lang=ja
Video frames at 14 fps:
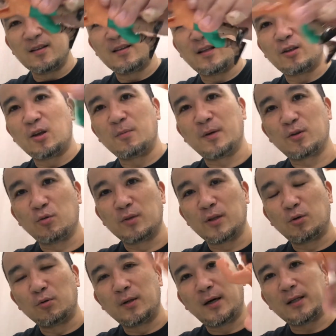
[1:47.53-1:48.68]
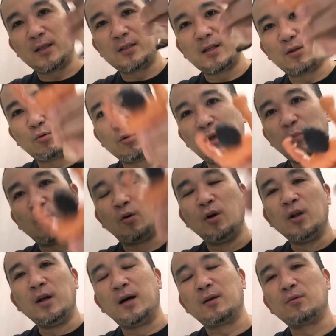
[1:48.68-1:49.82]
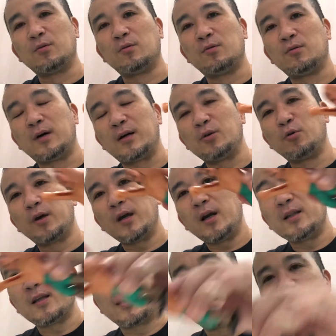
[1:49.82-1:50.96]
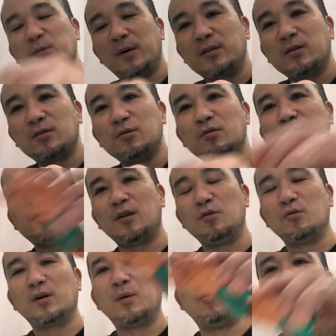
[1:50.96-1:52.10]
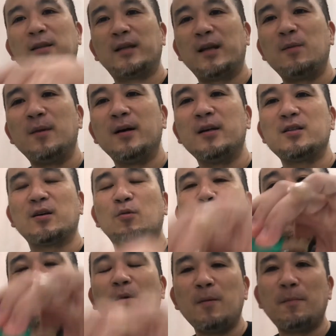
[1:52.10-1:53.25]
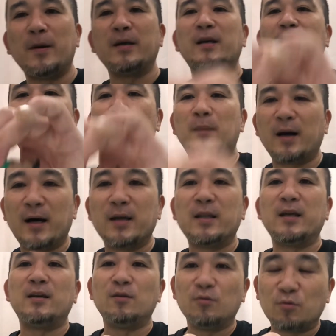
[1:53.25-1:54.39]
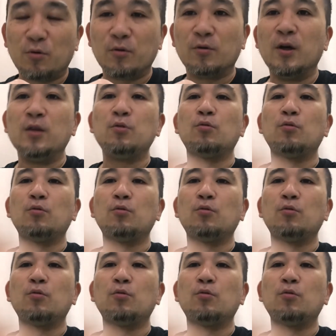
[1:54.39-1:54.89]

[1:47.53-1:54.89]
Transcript: 例えば飛んでどんな形で飛んでも、あの避けられたら自爆するっていうのがもう当たり前でしたここでもやっぱ一回間ができるというと